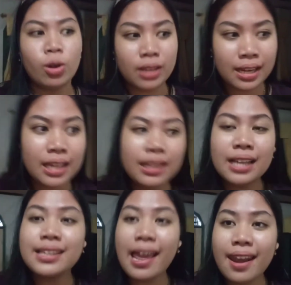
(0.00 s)
tadi kita ke
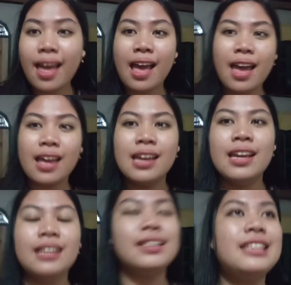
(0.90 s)
sana
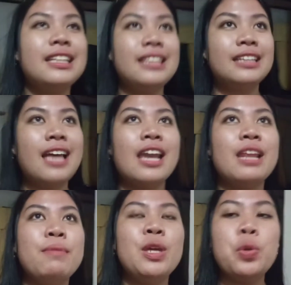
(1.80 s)
dan ternyata hari
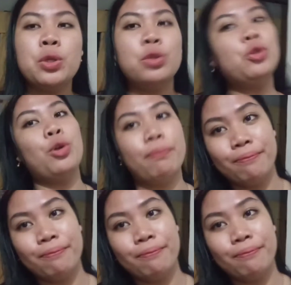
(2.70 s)
Minggu itu tutup